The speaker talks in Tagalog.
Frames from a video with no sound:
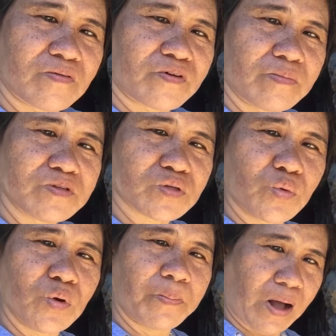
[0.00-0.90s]
from
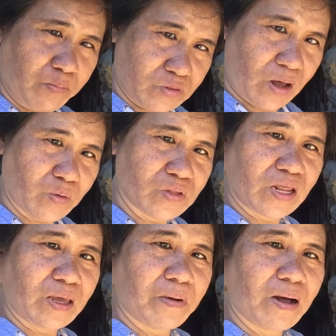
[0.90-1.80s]
school, pag abot na ko
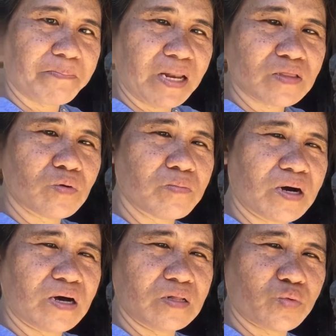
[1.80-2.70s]
diri, makapalit ko
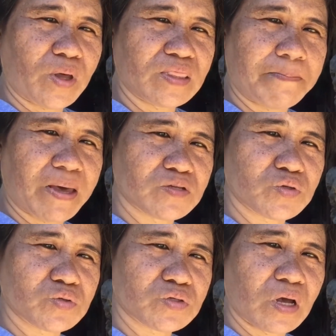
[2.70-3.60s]
mga 20
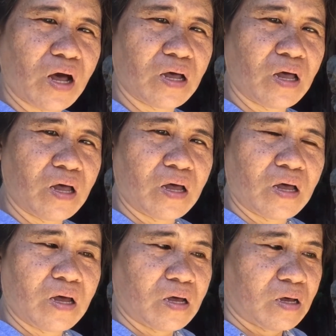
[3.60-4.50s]
pesos na
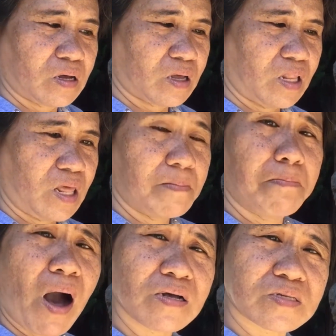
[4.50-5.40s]
kaning
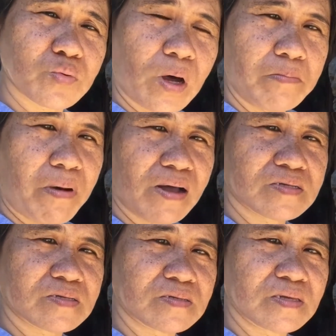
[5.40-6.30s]
box, one
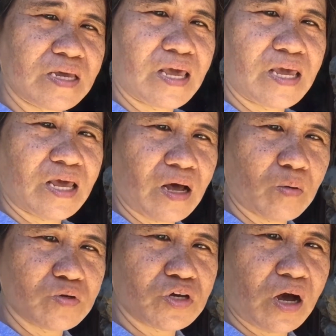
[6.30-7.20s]
box. Hinahinay na
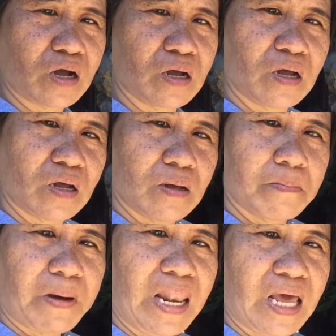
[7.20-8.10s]
ko siya
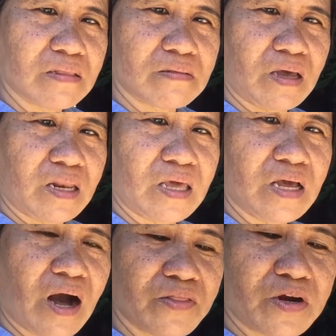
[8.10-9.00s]
palit then
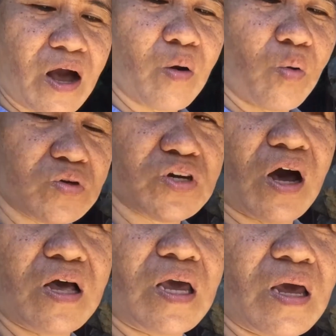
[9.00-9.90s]
gigather na ko
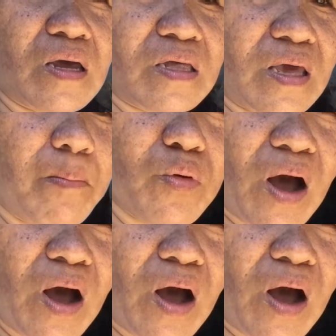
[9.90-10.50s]
siya yabo